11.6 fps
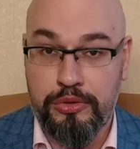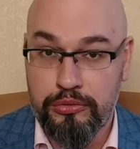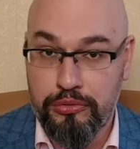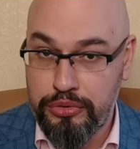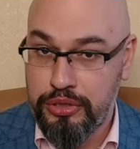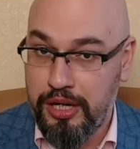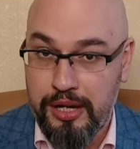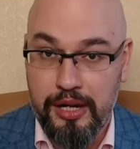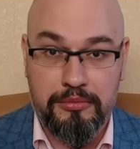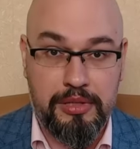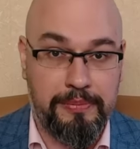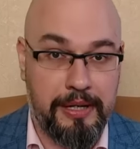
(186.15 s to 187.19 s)
случае
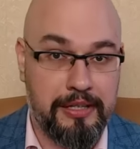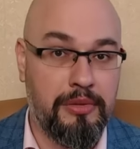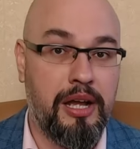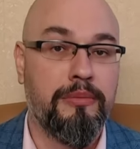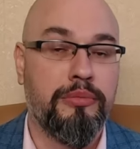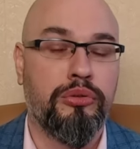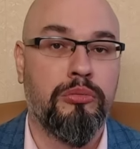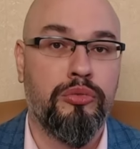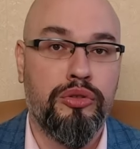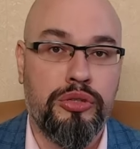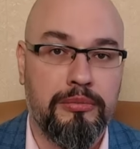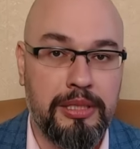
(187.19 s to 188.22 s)
мы понимаем, что
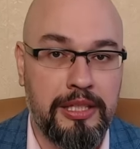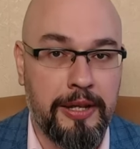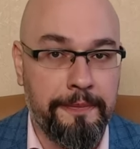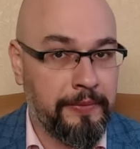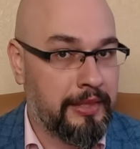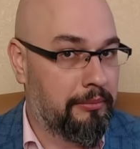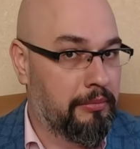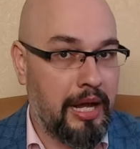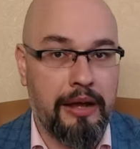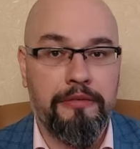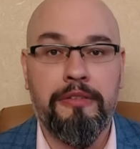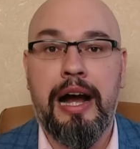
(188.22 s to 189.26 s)
может быть там
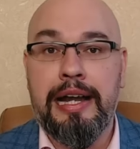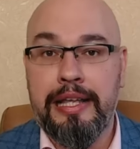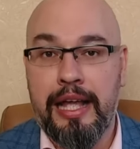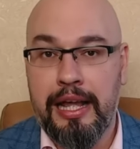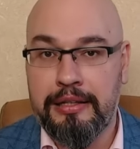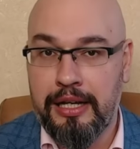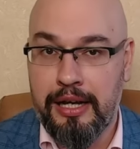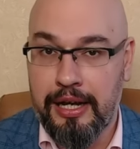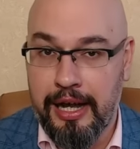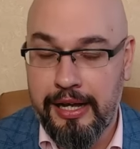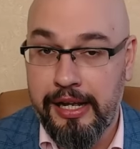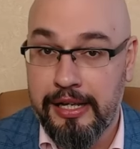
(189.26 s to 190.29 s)
авария
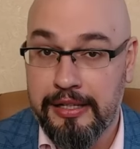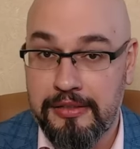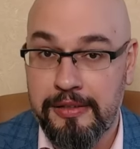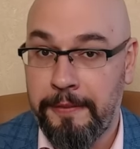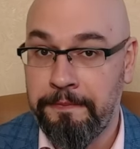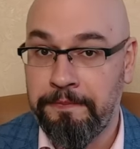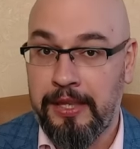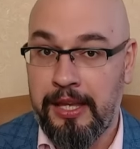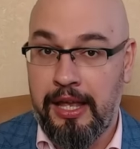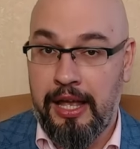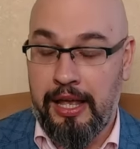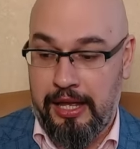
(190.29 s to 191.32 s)
на АЭС.
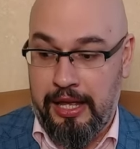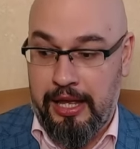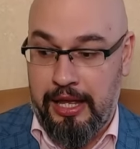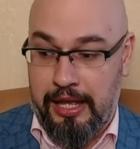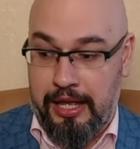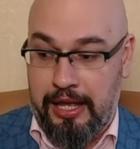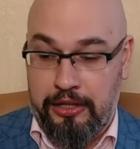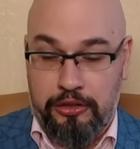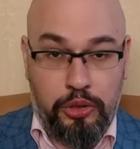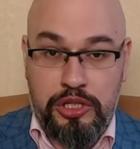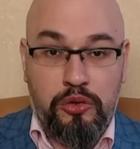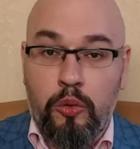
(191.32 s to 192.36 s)

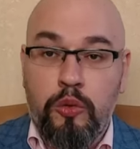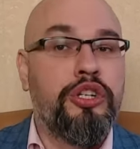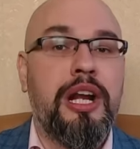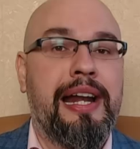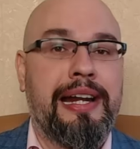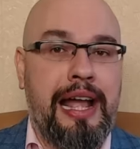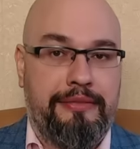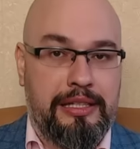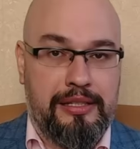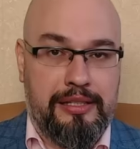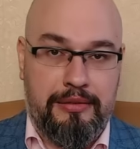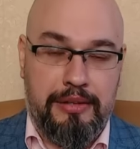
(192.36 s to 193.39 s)
То есть уже
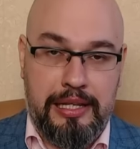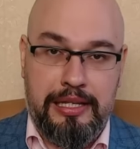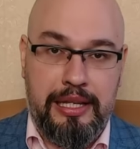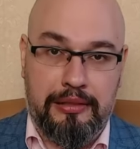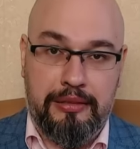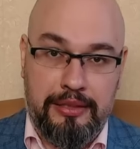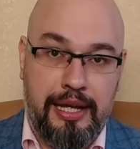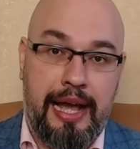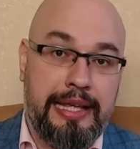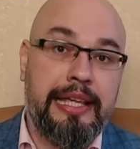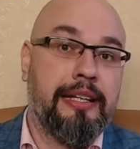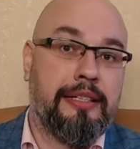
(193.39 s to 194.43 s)
равенства нет, да,
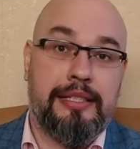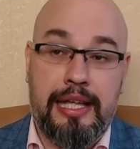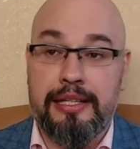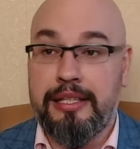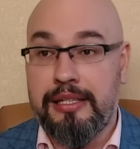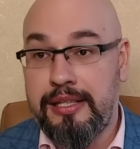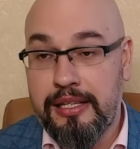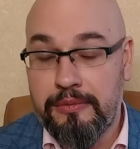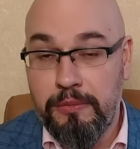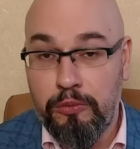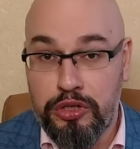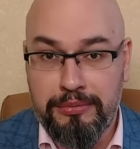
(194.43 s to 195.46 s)
и, кстати, здесь
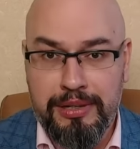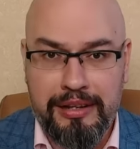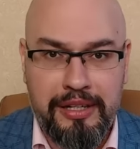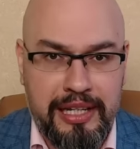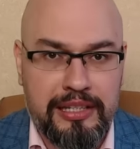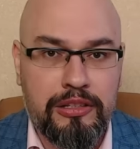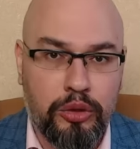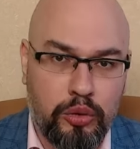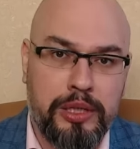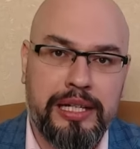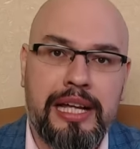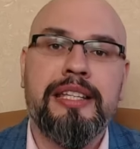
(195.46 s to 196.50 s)
мы можем говорить о
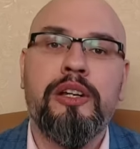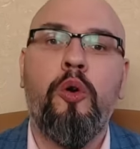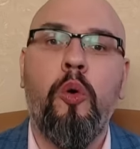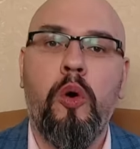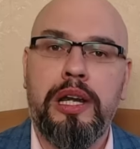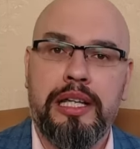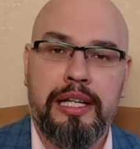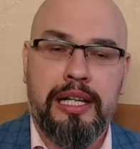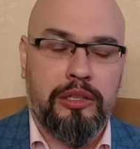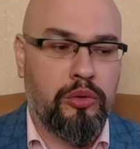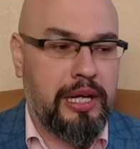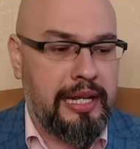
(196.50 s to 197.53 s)
той категории,
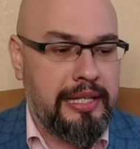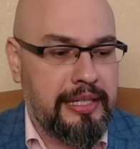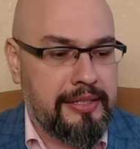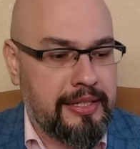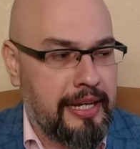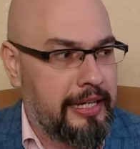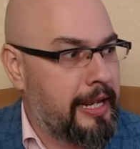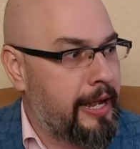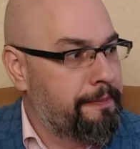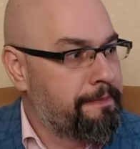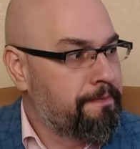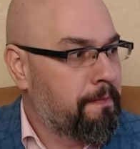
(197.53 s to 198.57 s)
которая
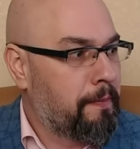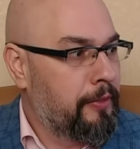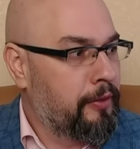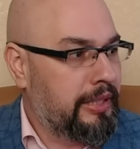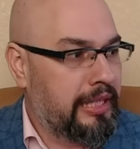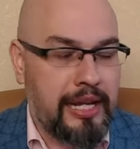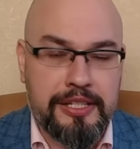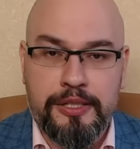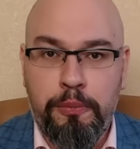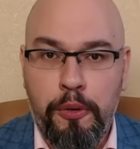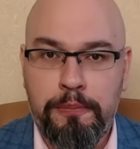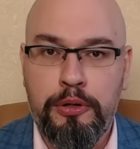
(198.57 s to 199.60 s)
несколько, ну, такая
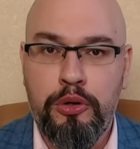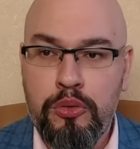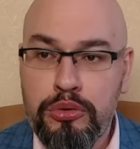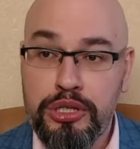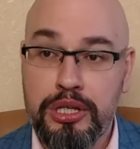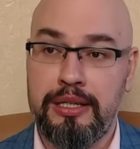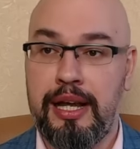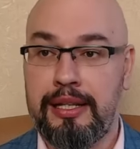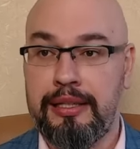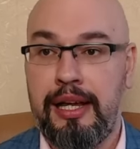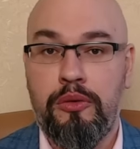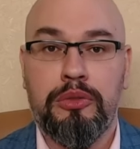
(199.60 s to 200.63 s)
споплюжена,
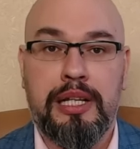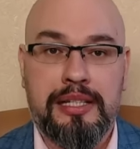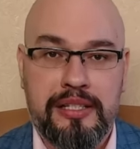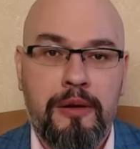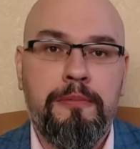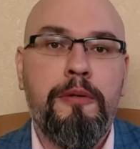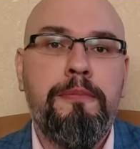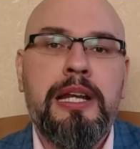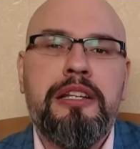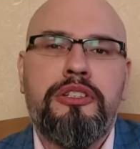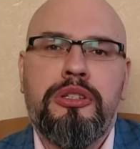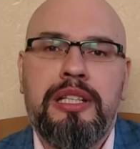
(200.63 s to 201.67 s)
да, у нас,
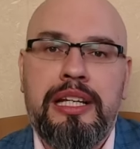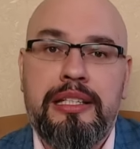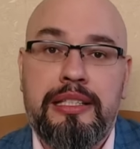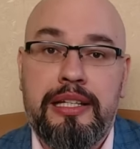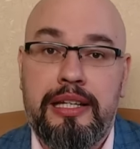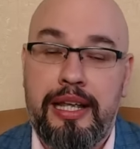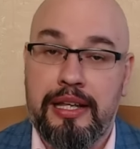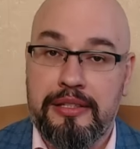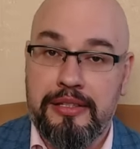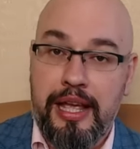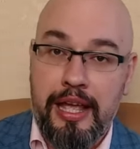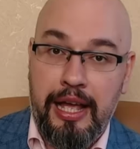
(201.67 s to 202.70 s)
публичный
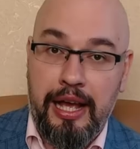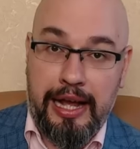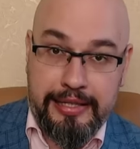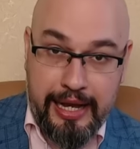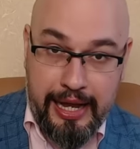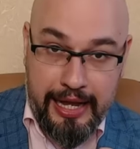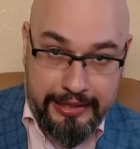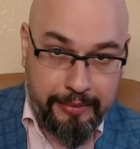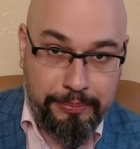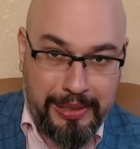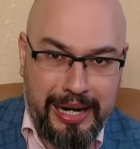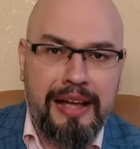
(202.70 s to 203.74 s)
интерес – Хотя это
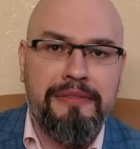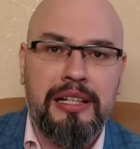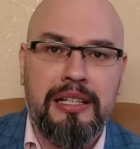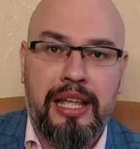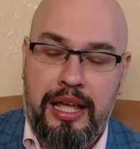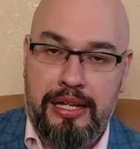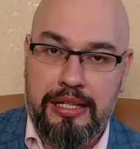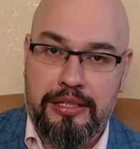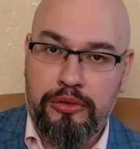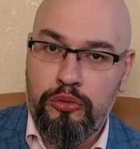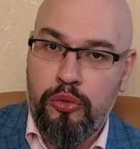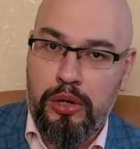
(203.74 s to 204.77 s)
правильная
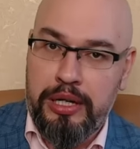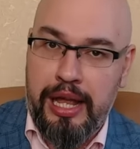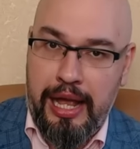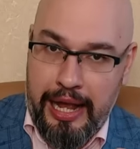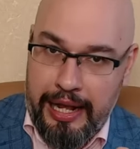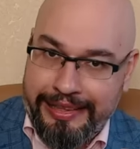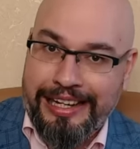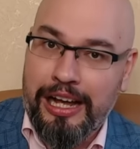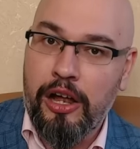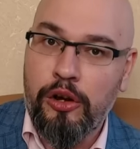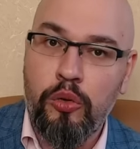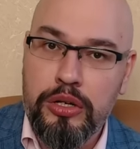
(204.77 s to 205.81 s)
категория, это
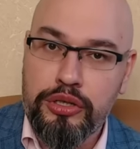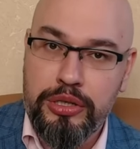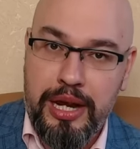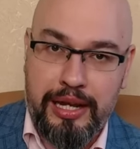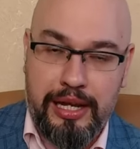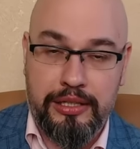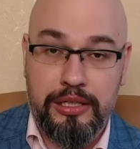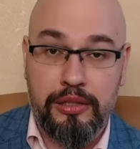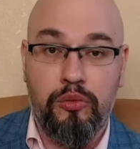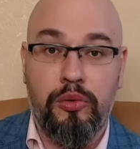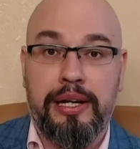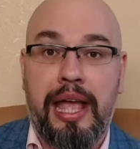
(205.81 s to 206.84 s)
хорошая
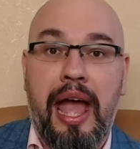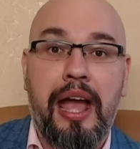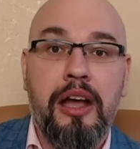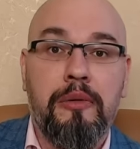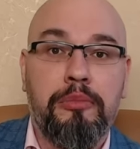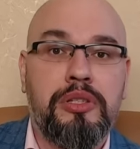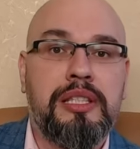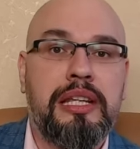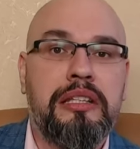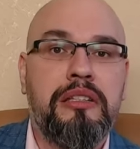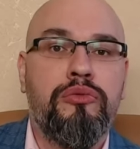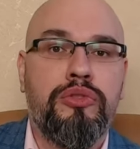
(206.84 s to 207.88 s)
категория, просто
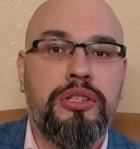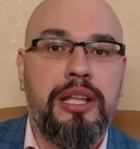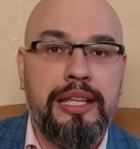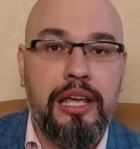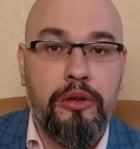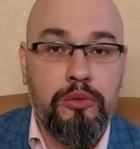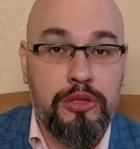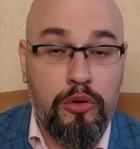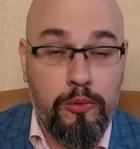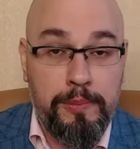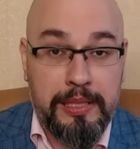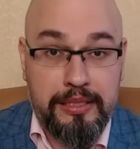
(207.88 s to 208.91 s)
не нужно ею
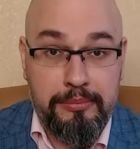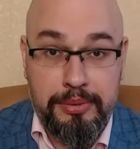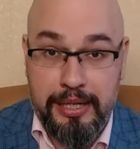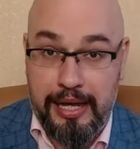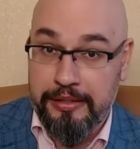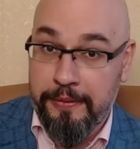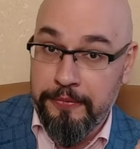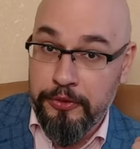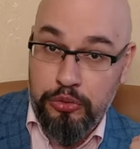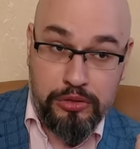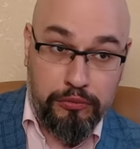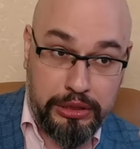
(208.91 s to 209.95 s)
злоупотреблять.
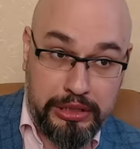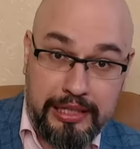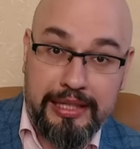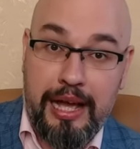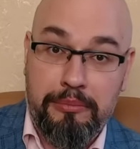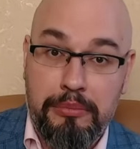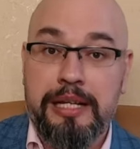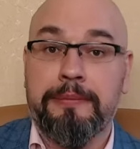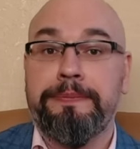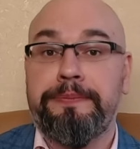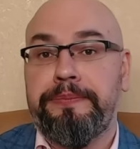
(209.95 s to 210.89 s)
То есть вот когда мы